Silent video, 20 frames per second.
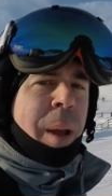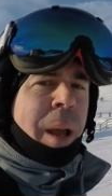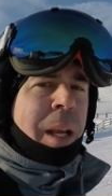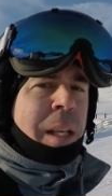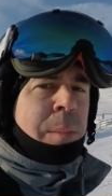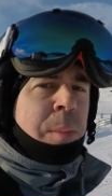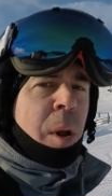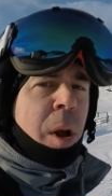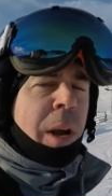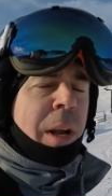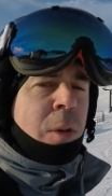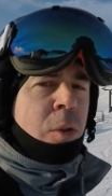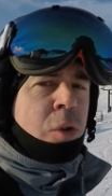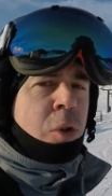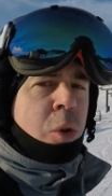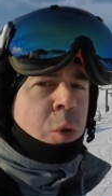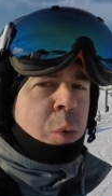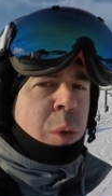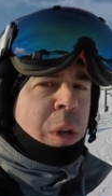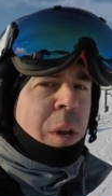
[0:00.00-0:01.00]
par explorer
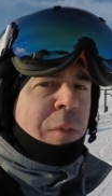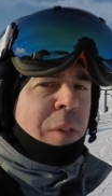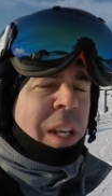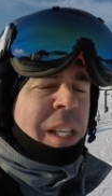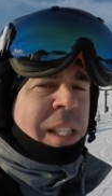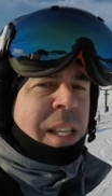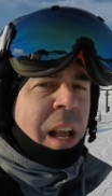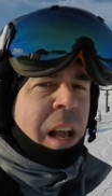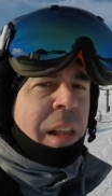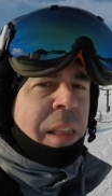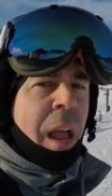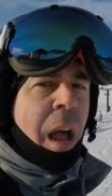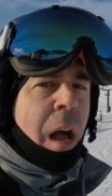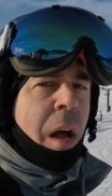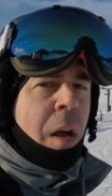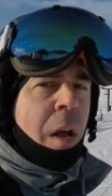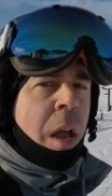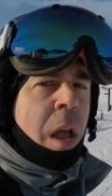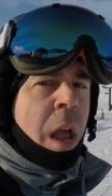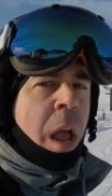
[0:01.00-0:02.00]
aujourd'hui le versant
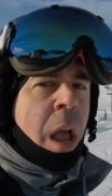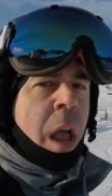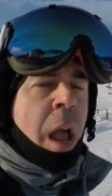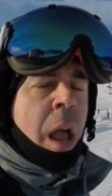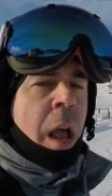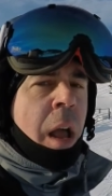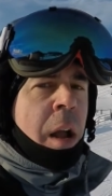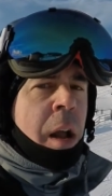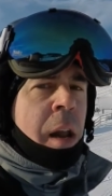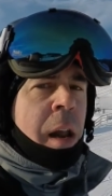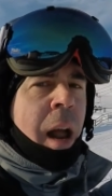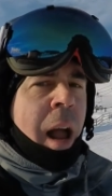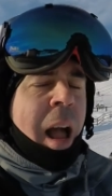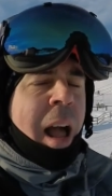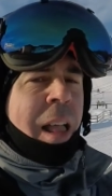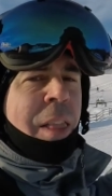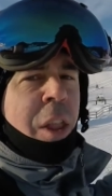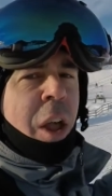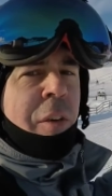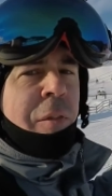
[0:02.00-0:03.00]
nord.
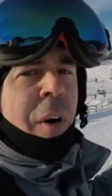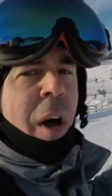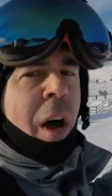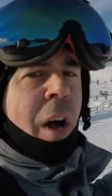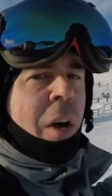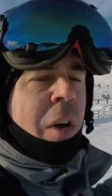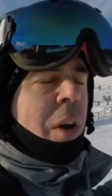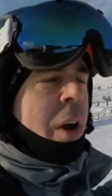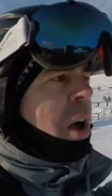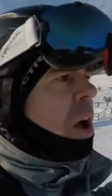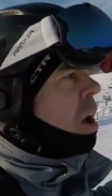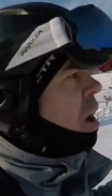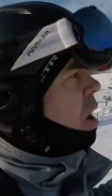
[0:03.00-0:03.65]
À 9h,